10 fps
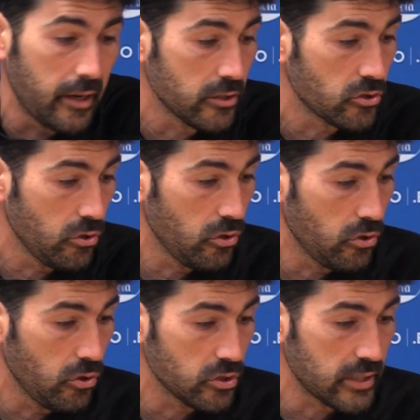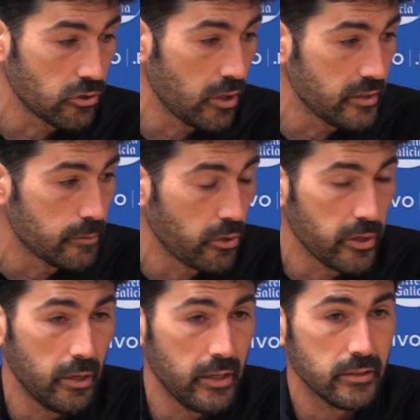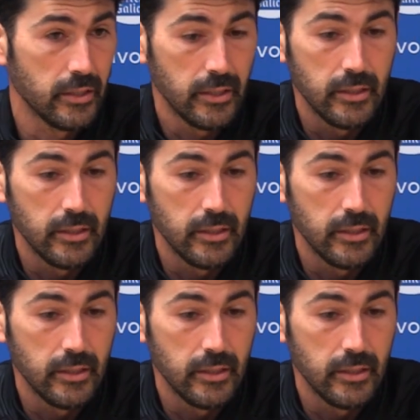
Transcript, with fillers: El resto están todas disponibles.